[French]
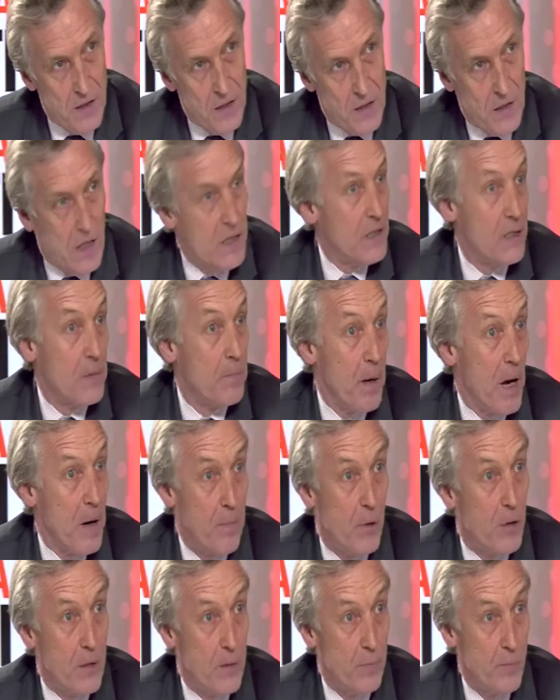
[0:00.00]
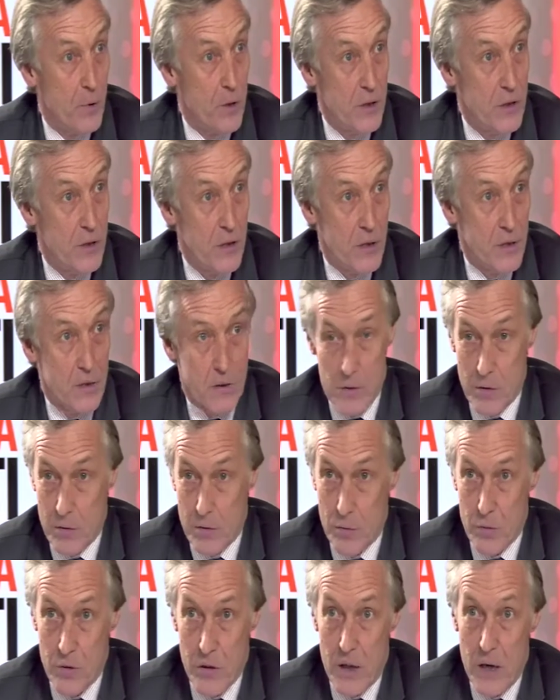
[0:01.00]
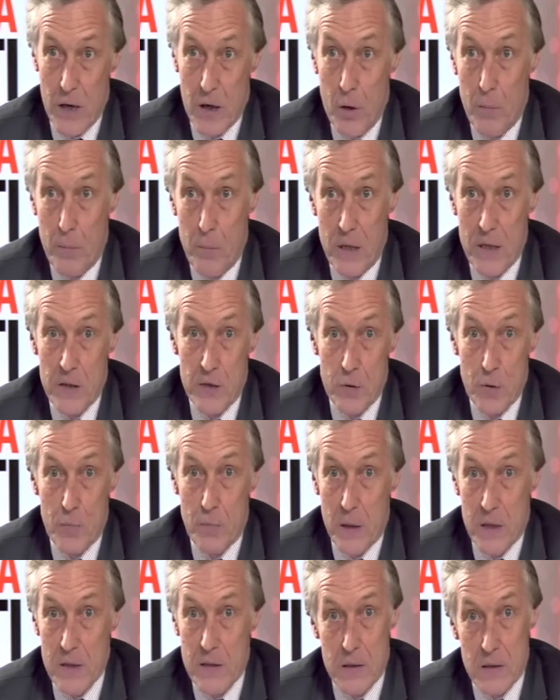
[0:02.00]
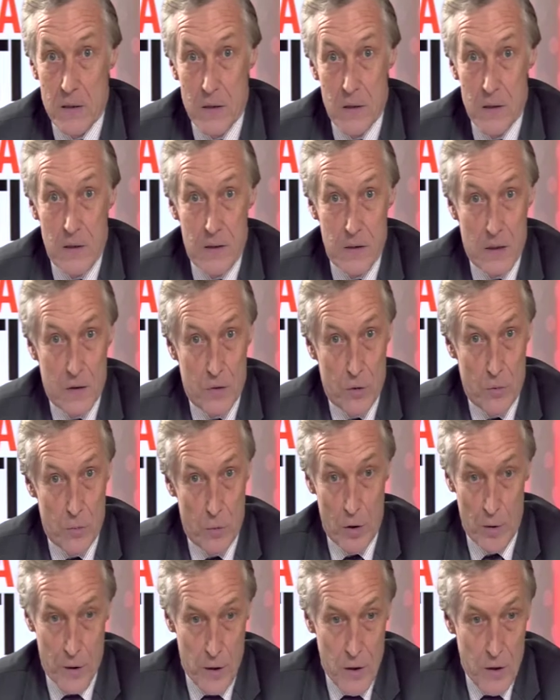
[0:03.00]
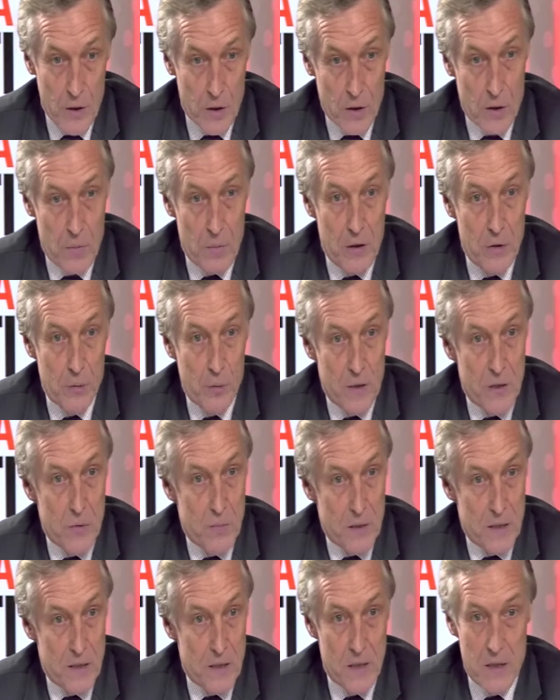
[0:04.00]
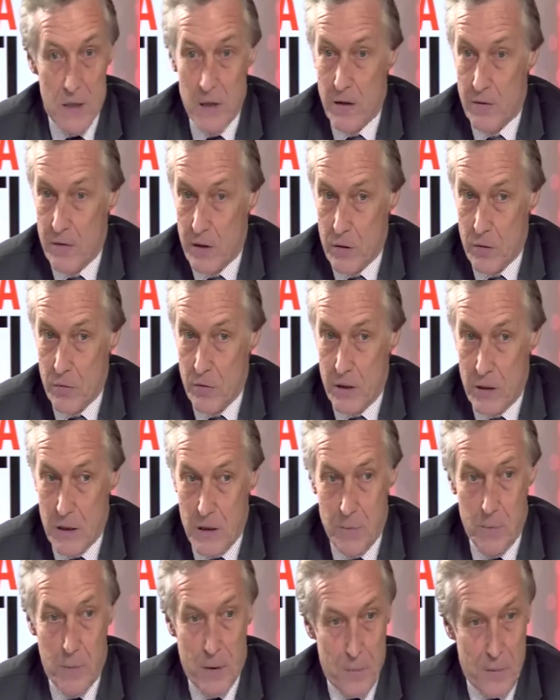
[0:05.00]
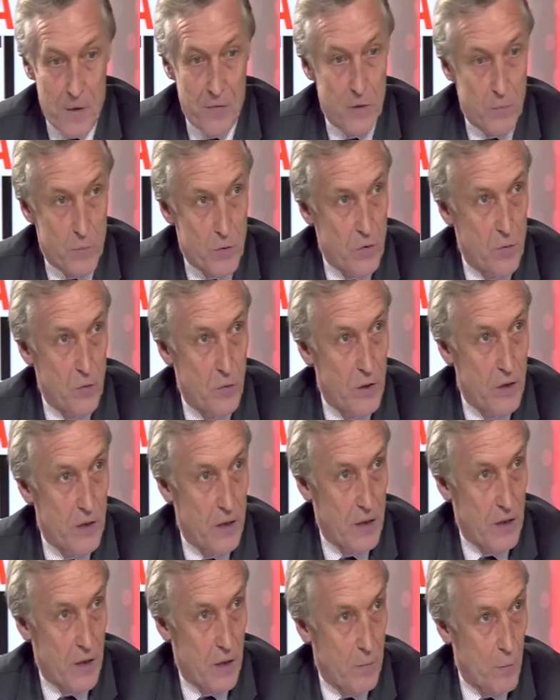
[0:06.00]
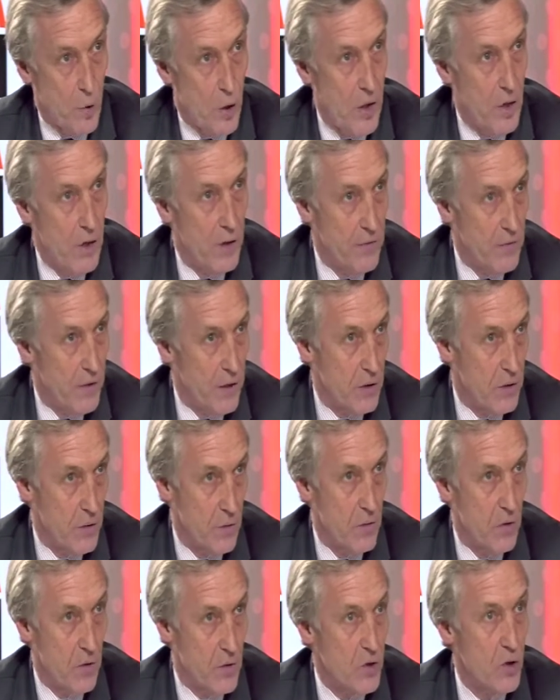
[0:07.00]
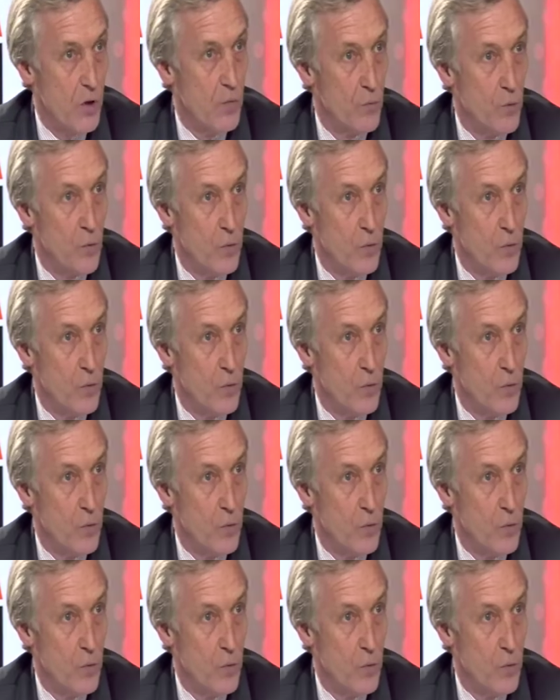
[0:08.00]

Là, ce n'est pas un problème politique. Euh, toute la campagne se passe exactement comme elle doit se passer, avec une équipe parfaitement soudée derrière moi, avec l'ensemble de